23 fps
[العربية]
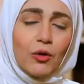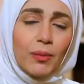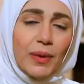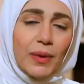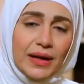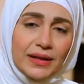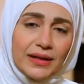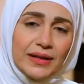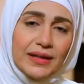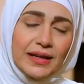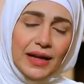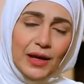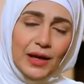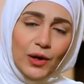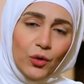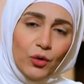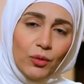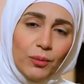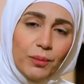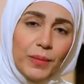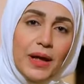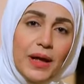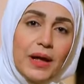وبعدين قال
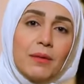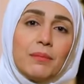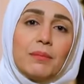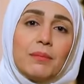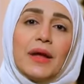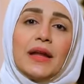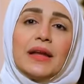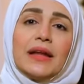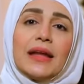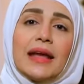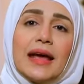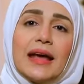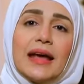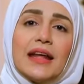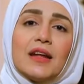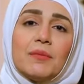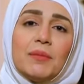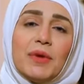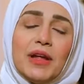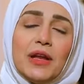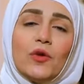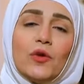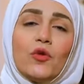لهم من
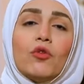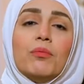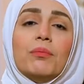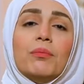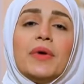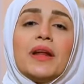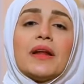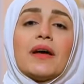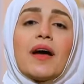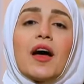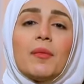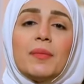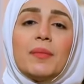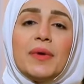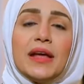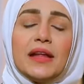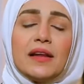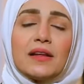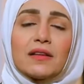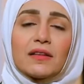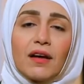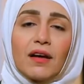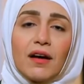كان منكم من
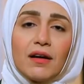قبيلة